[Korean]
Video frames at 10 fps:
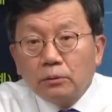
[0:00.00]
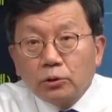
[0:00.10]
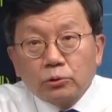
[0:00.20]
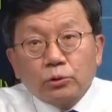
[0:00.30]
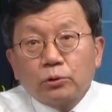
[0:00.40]

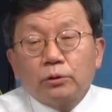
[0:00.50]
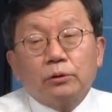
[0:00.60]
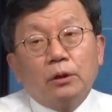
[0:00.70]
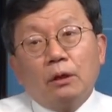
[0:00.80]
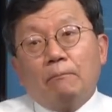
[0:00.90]
그래서 저는
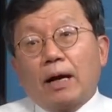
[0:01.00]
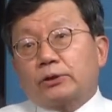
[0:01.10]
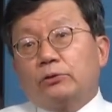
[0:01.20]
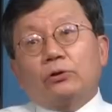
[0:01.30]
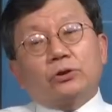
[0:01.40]

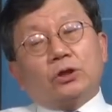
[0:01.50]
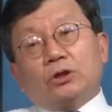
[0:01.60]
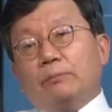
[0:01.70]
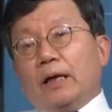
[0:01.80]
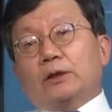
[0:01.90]
박선영 씨의
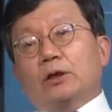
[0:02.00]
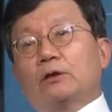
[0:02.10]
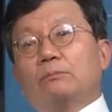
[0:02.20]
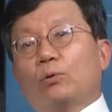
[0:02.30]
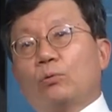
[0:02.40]
지금
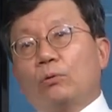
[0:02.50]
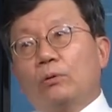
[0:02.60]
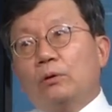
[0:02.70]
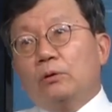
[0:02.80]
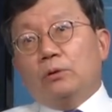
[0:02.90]
행태를 보고
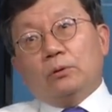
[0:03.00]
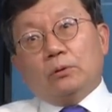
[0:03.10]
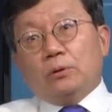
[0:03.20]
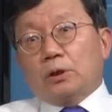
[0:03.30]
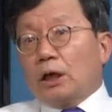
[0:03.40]

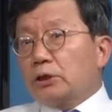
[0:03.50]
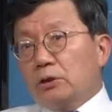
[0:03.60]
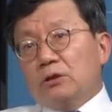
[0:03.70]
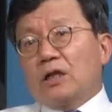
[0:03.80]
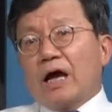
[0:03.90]

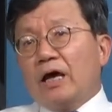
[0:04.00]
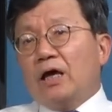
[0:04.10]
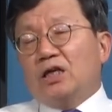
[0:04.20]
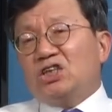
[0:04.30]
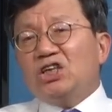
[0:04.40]
당신은
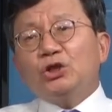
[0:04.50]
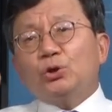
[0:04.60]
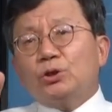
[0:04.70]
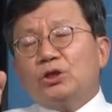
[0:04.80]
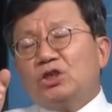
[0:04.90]
나의 실,
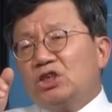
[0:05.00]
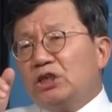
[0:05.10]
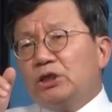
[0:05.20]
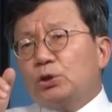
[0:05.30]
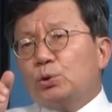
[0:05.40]

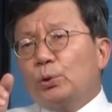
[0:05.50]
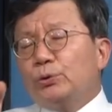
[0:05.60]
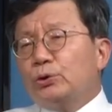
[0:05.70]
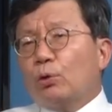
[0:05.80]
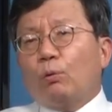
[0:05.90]

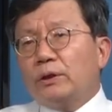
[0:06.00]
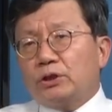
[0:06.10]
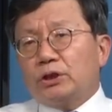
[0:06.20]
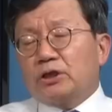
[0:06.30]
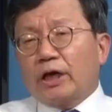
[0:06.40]
실존적
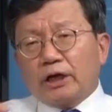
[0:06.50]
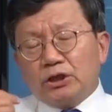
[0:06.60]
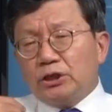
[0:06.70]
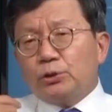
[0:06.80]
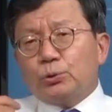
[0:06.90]
원칙, 내가
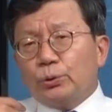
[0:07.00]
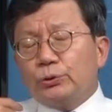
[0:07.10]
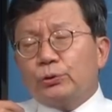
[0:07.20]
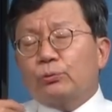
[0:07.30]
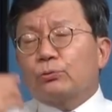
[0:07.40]

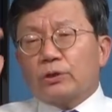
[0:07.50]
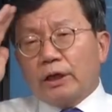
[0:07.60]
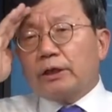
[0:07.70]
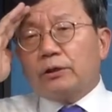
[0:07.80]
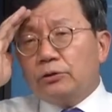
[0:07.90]
실존적으로
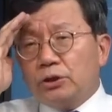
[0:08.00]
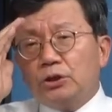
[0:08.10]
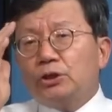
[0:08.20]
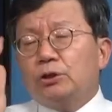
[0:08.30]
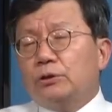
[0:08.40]
깨달은
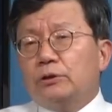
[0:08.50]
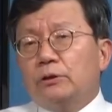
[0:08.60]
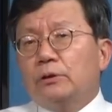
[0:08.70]
진실을